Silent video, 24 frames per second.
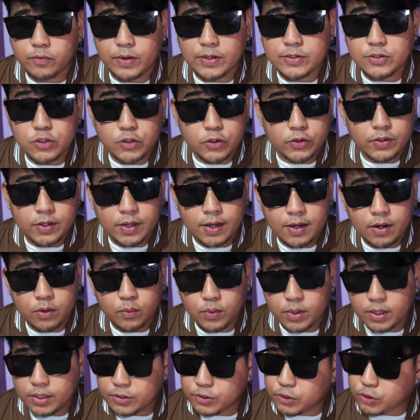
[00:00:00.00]
question na
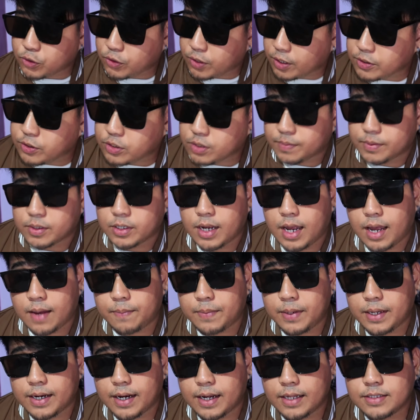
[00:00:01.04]
what is your age among the
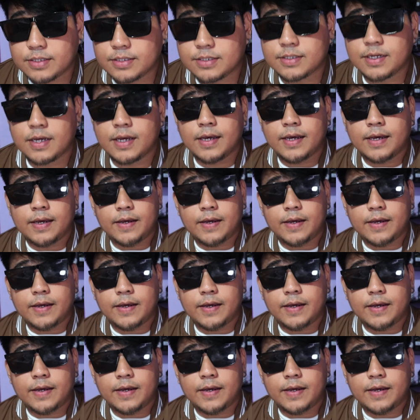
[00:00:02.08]
applicants